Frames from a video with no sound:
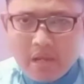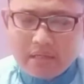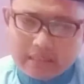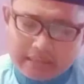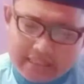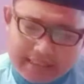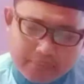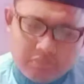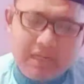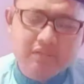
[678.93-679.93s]
Karena di
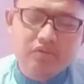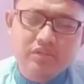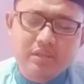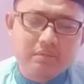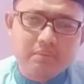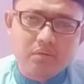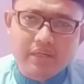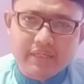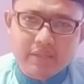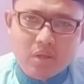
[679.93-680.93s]
bulan suci Ramadan
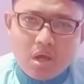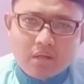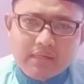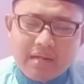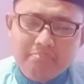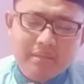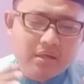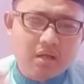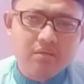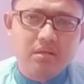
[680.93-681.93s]
ini, rahmat
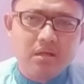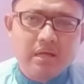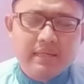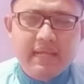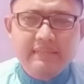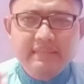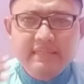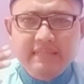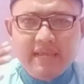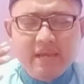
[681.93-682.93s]
Allah, kasih
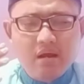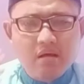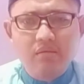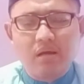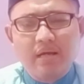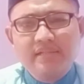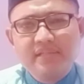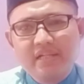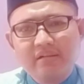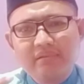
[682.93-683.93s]
sayang Allah,
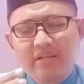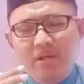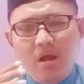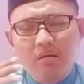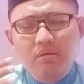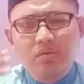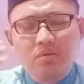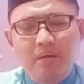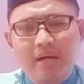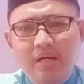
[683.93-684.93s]
cintanya Allah
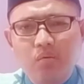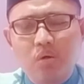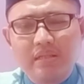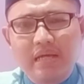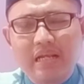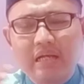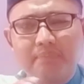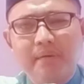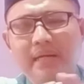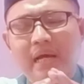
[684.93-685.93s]
Subhanahu wa taala
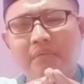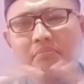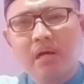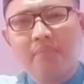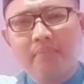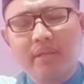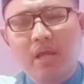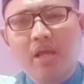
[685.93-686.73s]
kepada hamba-hambanya